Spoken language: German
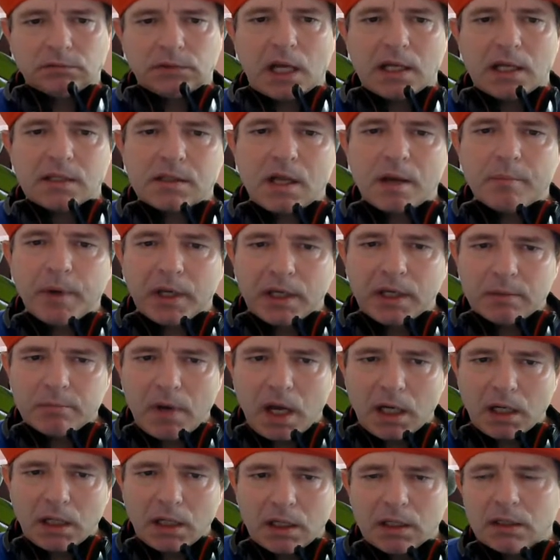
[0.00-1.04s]
Der Ansgar bringt
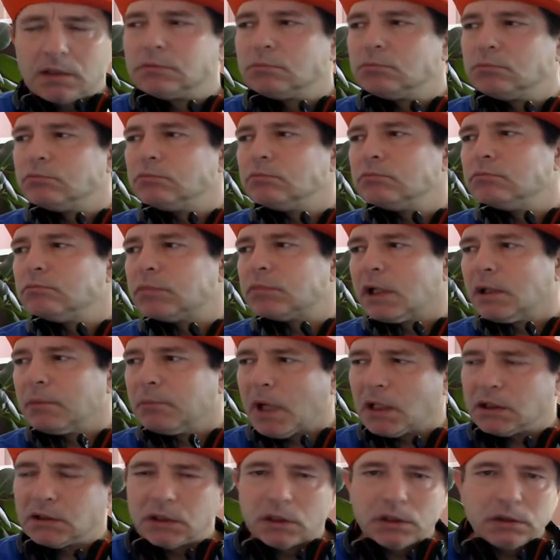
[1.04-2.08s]
man, bringt
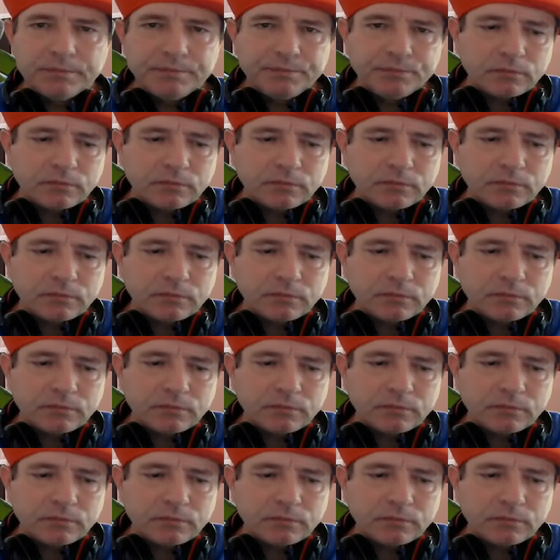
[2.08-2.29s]
man, ne?